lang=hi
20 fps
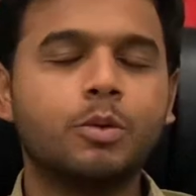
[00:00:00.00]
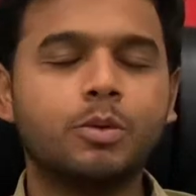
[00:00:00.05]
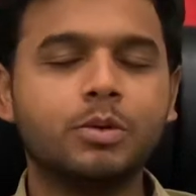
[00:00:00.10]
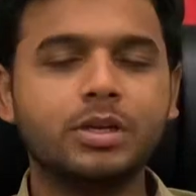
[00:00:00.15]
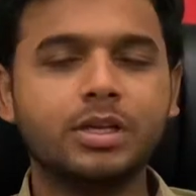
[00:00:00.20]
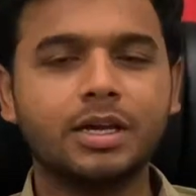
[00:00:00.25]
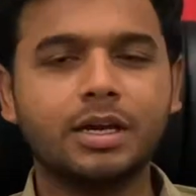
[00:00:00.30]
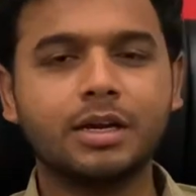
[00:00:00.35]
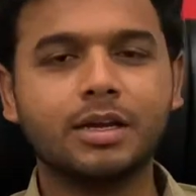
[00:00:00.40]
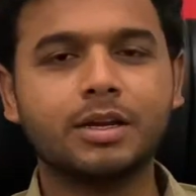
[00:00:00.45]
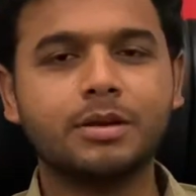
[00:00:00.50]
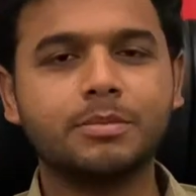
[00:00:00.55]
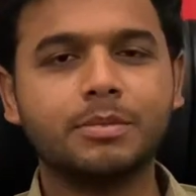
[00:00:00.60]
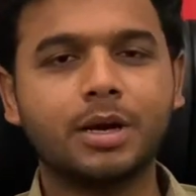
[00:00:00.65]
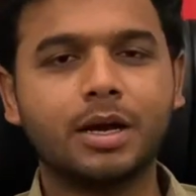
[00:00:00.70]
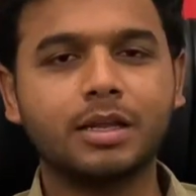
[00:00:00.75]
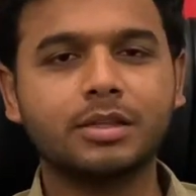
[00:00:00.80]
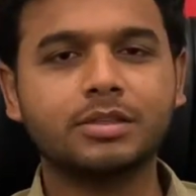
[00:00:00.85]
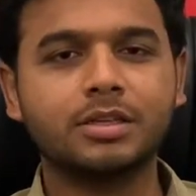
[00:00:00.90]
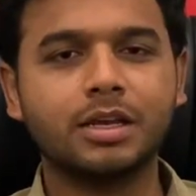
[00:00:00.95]
उनकी अगर हम
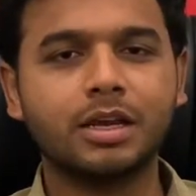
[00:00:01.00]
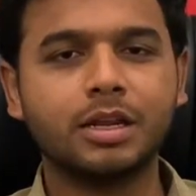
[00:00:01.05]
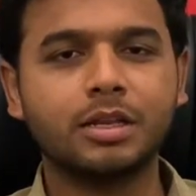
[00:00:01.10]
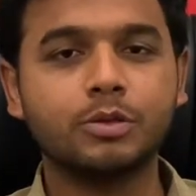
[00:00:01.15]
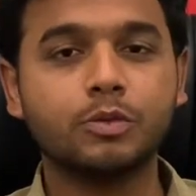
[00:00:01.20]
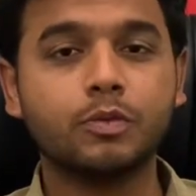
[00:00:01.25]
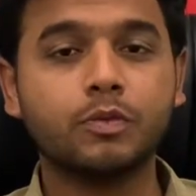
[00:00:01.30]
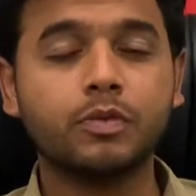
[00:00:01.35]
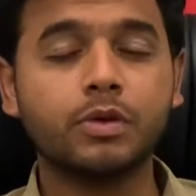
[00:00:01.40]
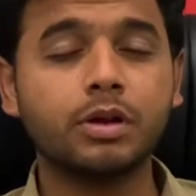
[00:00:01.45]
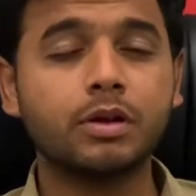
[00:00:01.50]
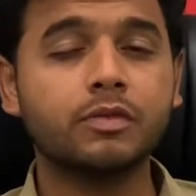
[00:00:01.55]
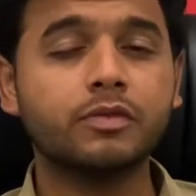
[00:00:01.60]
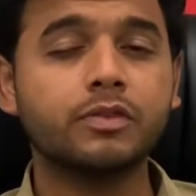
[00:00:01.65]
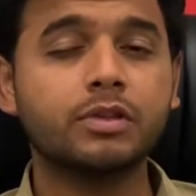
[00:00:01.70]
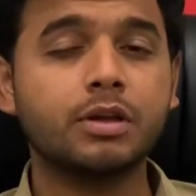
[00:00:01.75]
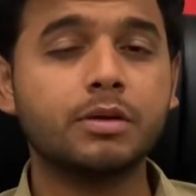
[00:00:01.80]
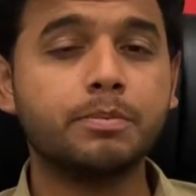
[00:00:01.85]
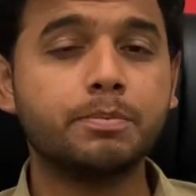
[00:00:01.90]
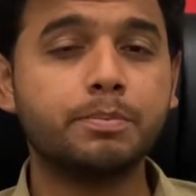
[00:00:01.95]
बात करें तो वन ऑफ
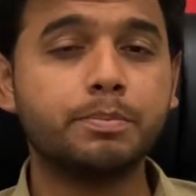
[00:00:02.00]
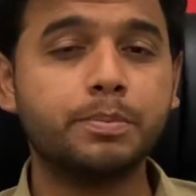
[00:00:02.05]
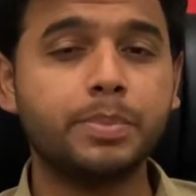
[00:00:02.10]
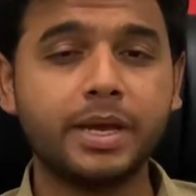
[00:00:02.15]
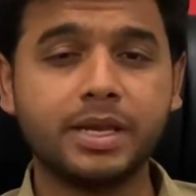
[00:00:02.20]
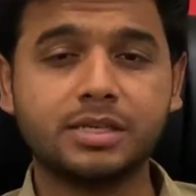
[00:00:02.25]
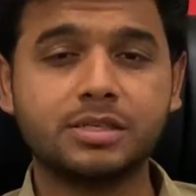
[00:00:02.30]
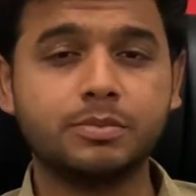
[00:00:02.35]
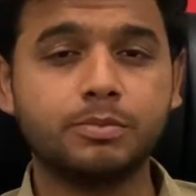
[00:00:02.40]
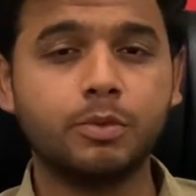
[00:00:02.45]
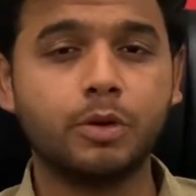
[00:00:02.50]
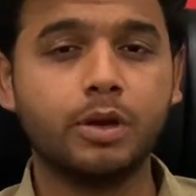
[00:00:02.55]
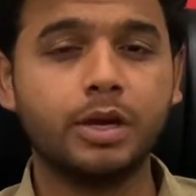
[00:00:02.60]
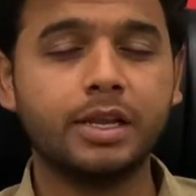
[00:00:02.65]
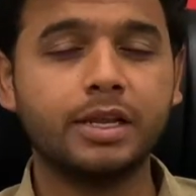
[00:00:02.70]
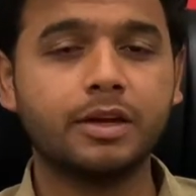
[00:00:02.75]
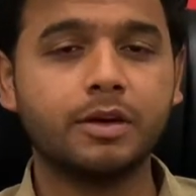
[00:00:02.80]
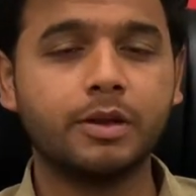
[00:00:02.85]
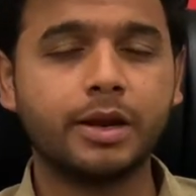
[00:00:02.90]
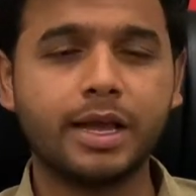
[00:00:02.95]
द बेस्ट
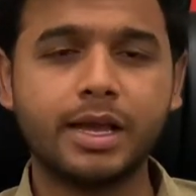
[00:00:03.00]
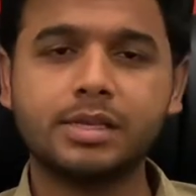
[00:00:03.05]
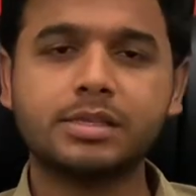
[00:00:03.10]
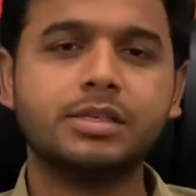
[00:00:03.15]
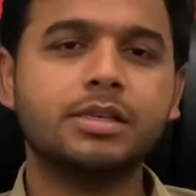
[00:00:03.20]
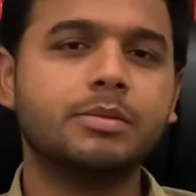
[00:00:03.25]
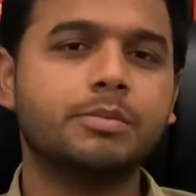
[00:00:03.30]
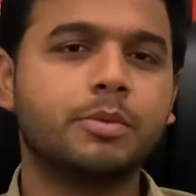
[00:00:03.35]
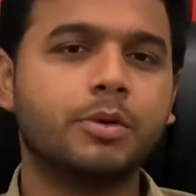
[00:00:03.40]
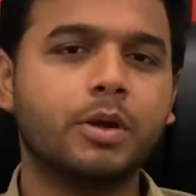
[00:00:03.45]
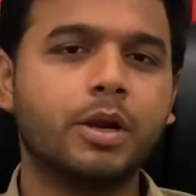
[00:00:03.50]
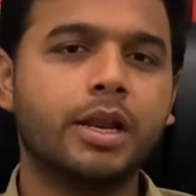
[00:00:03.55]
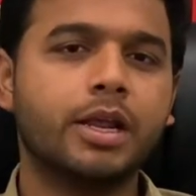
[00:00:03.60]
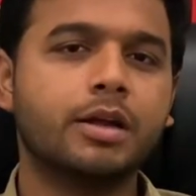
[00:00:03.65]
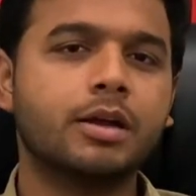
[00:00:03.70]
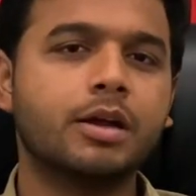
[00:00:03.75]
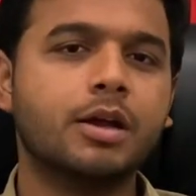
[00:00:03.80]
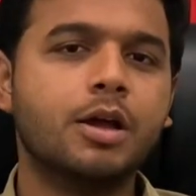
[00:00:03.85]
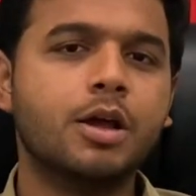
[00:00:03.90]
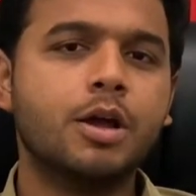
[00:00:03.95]
बॉलिंग और ऐसी
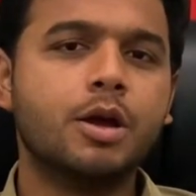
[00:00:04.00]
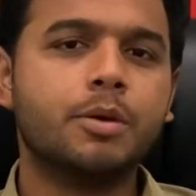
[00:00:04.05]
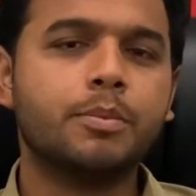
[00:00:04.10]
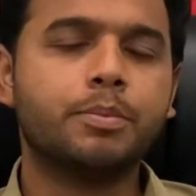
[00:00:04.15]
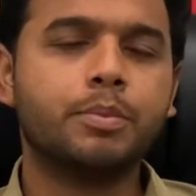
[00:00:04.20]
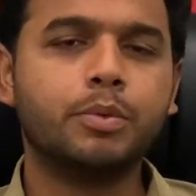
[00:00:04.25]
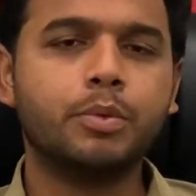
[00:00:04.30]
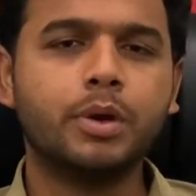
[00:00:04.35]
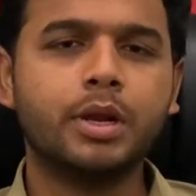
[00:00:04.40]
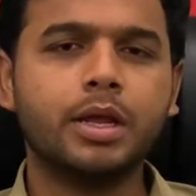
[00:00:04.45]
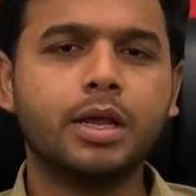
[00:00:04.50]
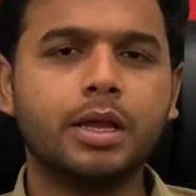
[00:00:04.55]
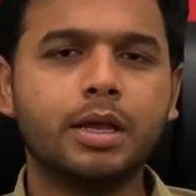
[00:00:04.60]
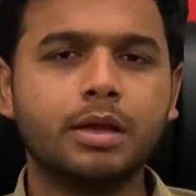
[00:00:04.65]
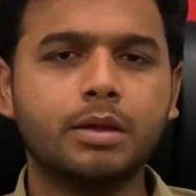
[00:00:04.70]
बॉलिंग पूरे